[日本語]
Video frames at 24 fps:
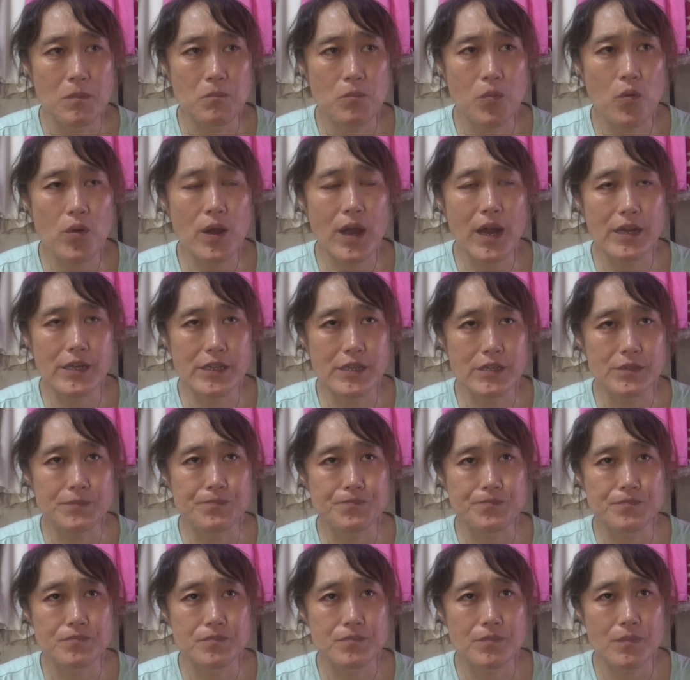ポカリ
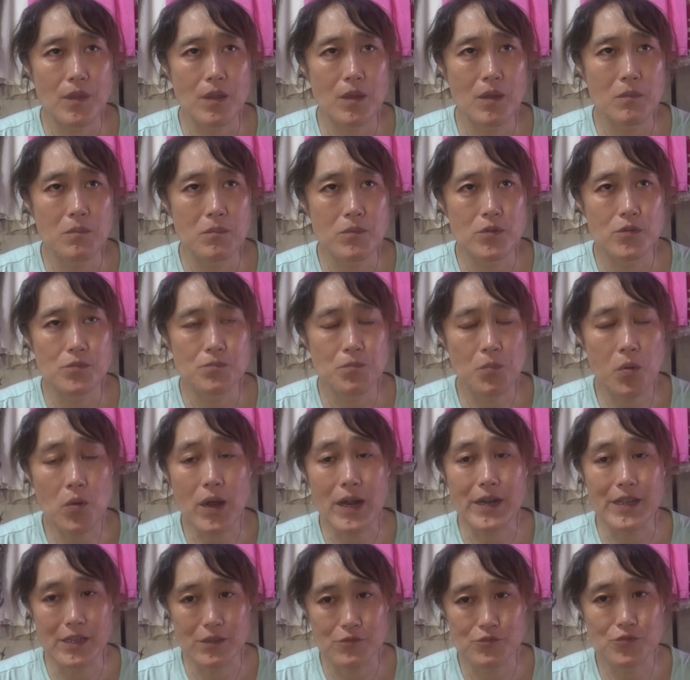
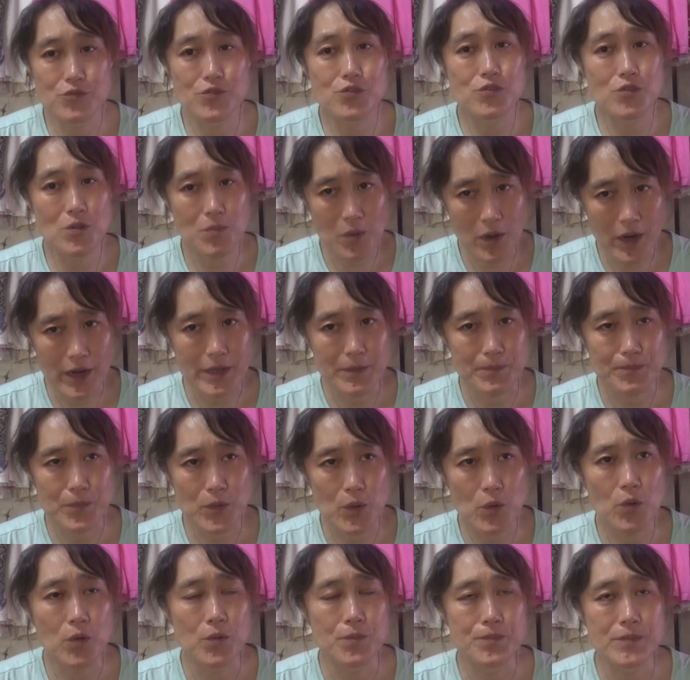ポカリやで普通のポカリ
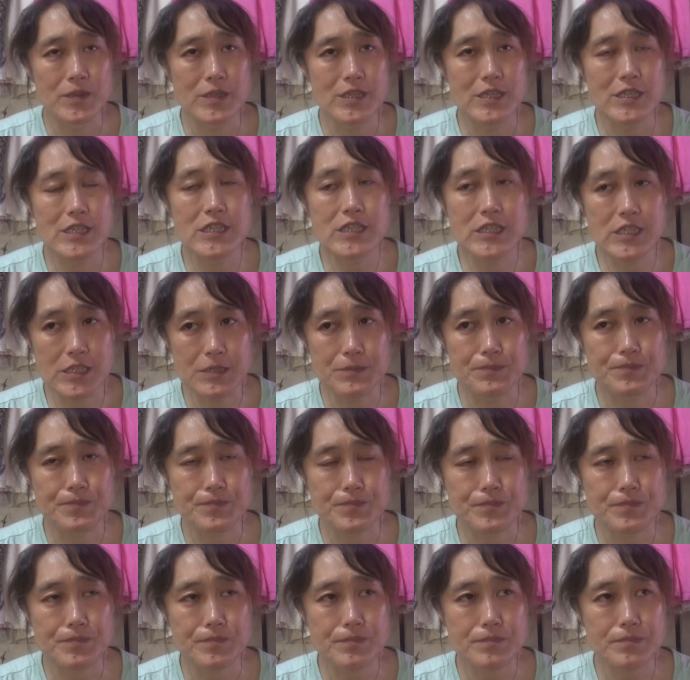を1
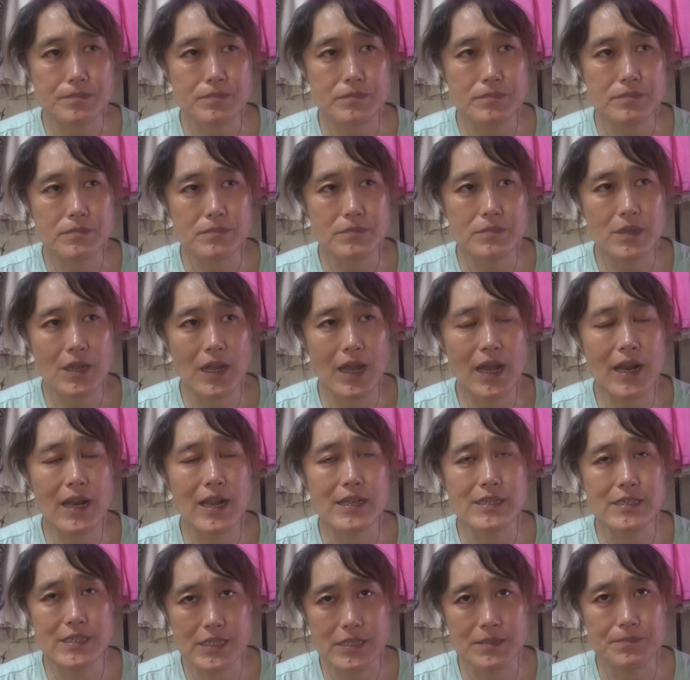か
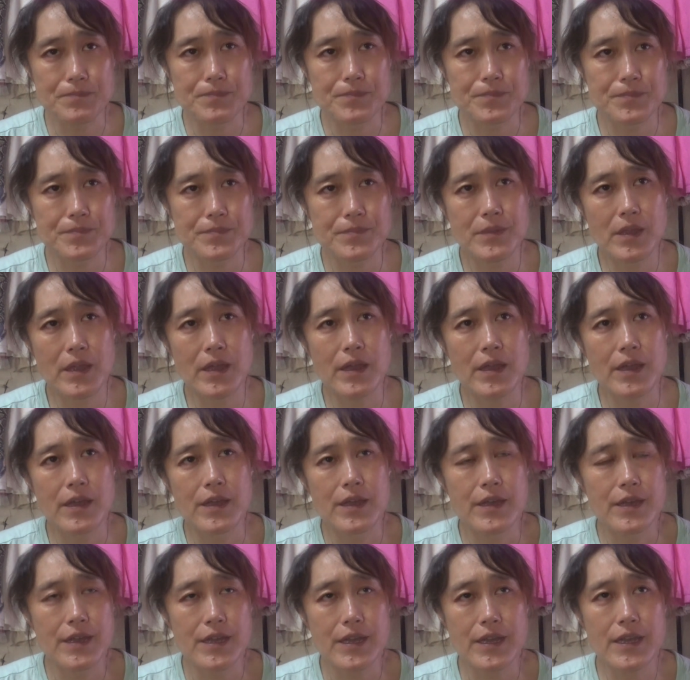ら2で
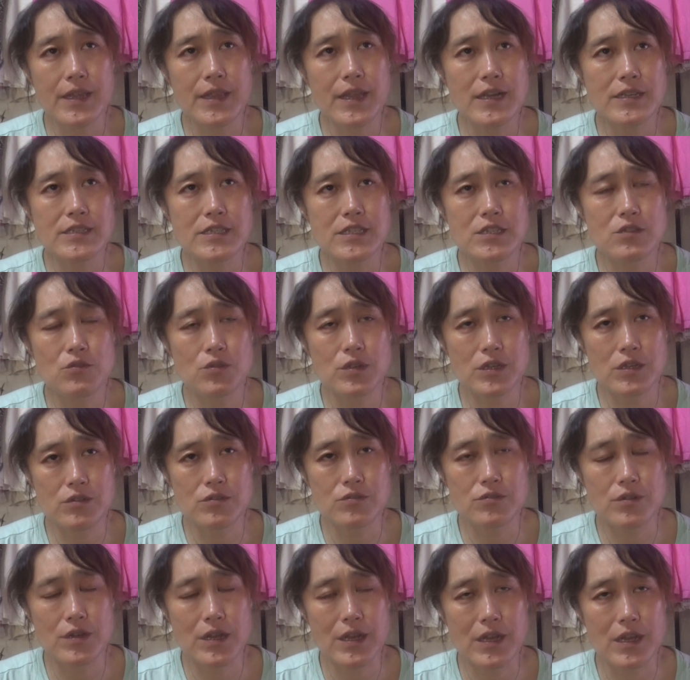
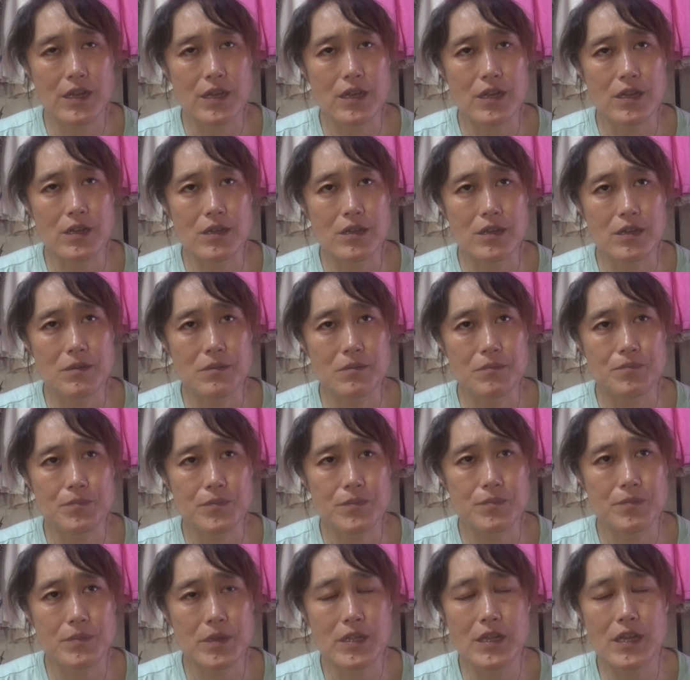エナジードリンク、
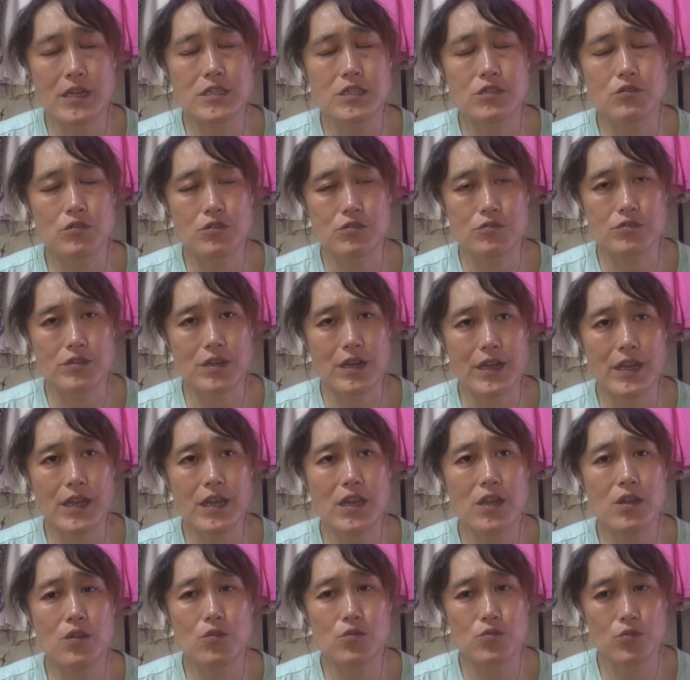えー、エナジードリンクしか
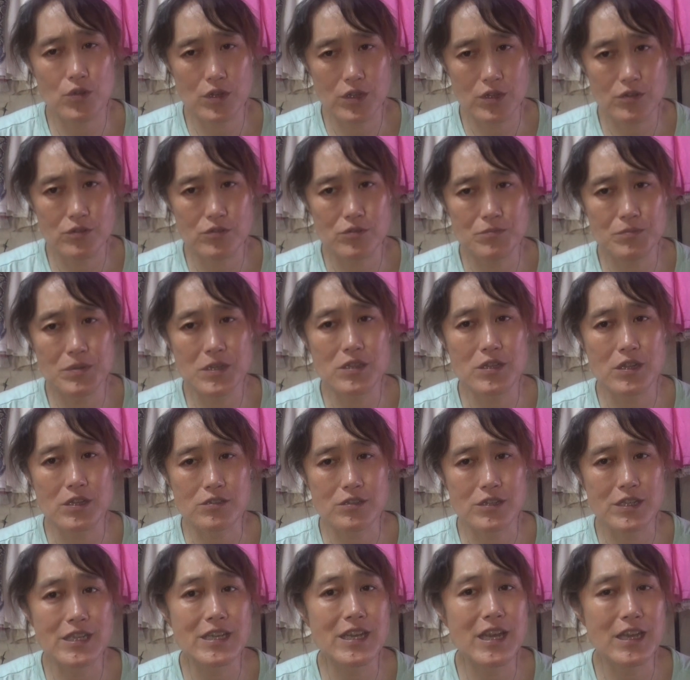栄養ドリンク瓶のや
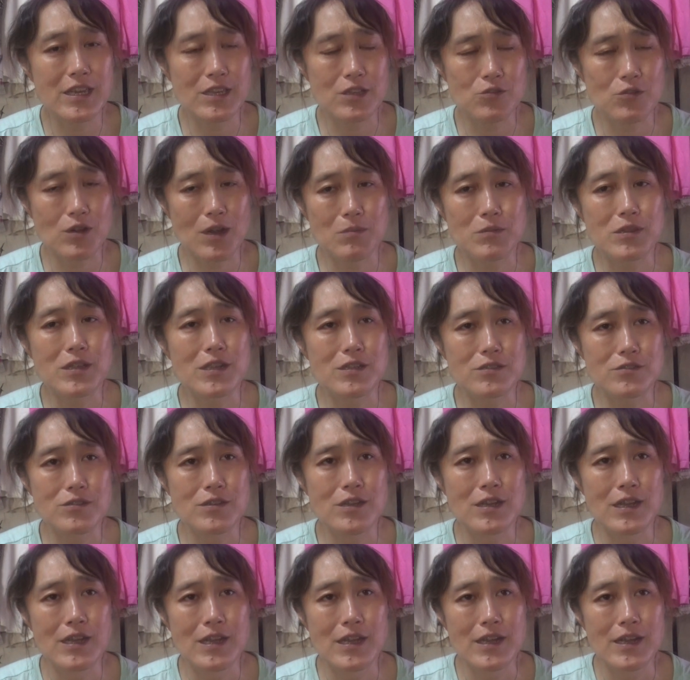つリエインとかみたいなやつ
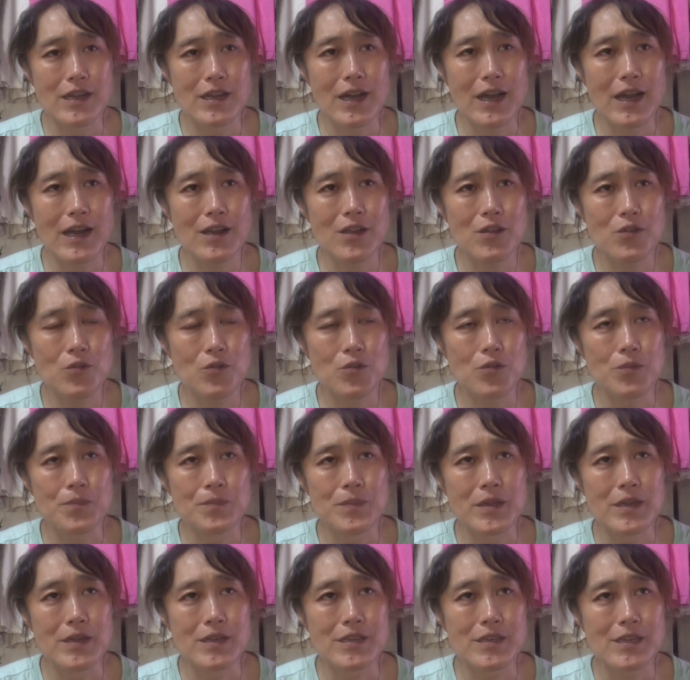あれを
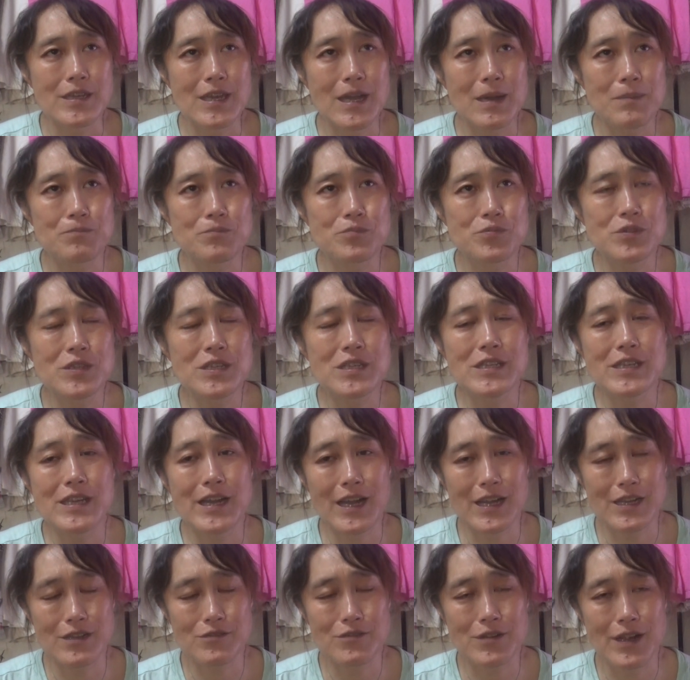キャップに2
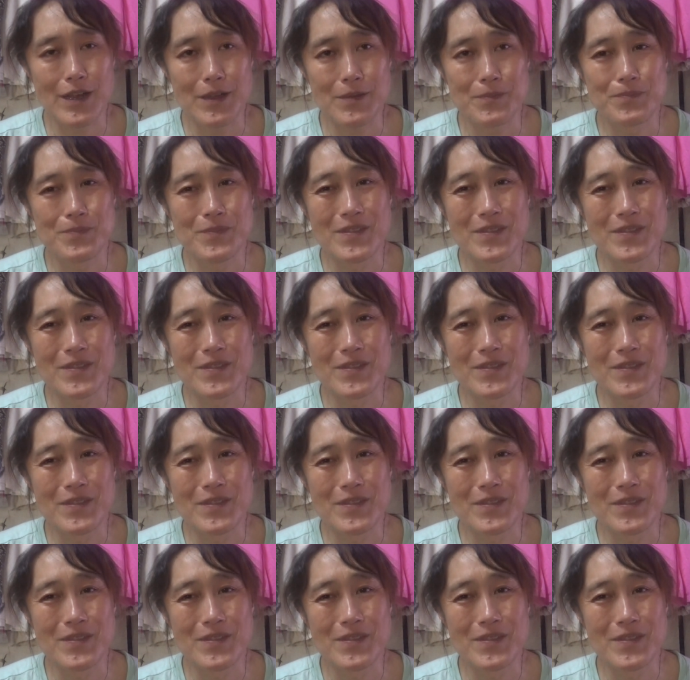杯ぐらい